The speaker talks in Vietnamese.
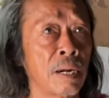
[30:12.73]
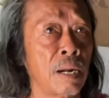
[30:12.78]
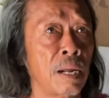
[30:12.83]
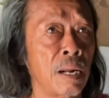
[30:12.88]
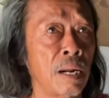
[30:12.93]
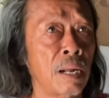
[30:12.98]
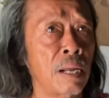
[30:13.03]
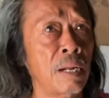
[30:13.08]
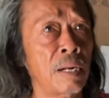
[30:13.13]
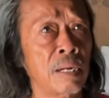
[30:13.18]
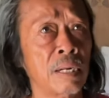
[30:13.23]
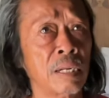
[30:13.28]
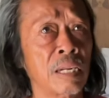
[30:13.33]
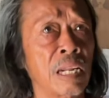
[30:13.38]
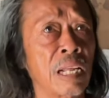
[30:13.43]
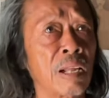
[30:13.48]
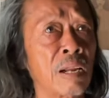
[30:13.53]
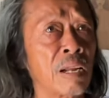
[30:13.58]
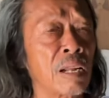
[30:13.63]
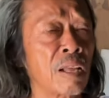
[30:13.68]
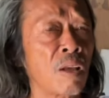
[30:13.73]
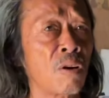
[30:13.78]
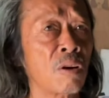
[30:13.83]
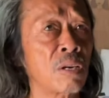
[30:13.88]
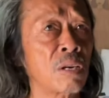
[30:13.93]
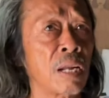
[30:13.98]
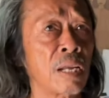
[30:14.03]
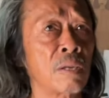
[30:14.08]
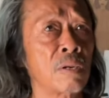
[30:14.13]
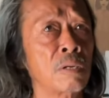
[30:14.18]
này đó là nhỏ
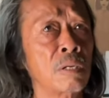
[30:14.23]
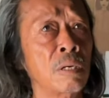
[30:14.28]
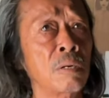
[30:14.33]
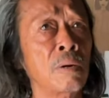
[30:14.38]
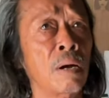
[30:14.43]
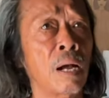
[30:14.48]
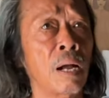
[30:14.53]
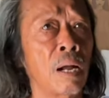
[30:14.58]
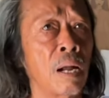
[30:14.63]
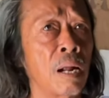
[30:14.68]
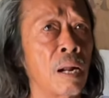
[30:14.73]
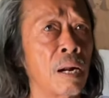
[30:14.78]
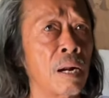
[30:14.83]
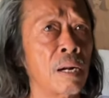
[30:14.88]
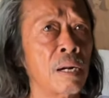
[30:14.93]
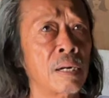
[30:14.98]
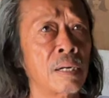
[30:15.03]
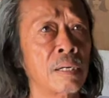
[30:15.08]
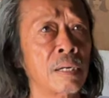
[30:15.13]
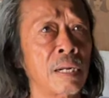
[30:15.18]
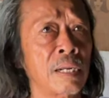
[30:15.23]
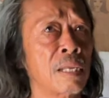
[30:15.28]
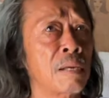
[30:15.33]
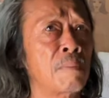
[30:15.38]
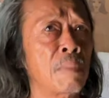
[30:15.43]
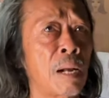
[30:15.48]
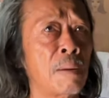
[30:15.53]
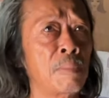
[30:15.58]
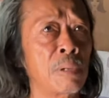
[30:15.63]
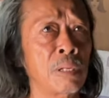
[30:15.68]
này nhỏ xíu à dạ ngày
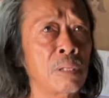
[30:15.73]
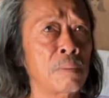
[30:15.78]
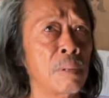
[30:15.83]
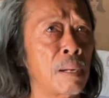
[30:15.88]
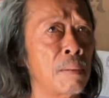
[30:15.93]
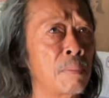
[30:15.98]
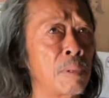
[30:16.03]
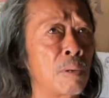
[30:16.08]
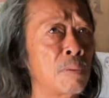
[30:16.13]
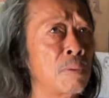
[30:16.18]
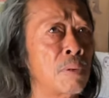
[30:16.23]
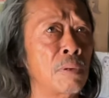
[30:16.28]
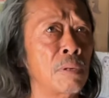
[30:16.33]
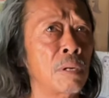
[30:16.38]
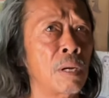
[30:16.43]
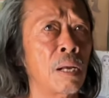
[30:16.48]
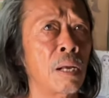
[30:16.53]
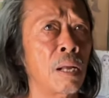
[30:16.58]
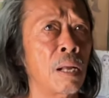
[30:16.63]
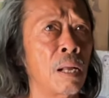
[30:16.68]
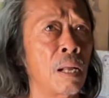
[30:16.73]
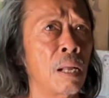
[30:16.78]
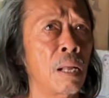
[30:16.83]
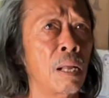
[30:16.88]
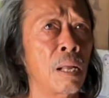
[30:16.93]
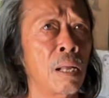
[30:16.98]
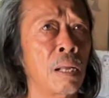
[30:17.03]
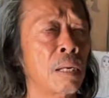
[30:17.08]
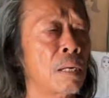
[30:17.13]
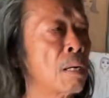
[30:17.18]
chừng ba mươi ba mốt tuổi rồi
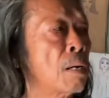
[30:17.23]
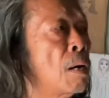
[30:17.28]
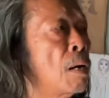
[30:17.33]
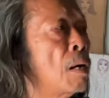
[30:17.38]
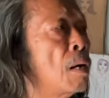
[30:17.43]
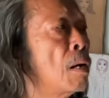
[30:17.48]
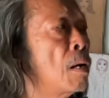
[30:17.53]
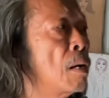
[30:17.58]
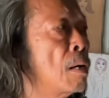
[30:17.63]
dạ đó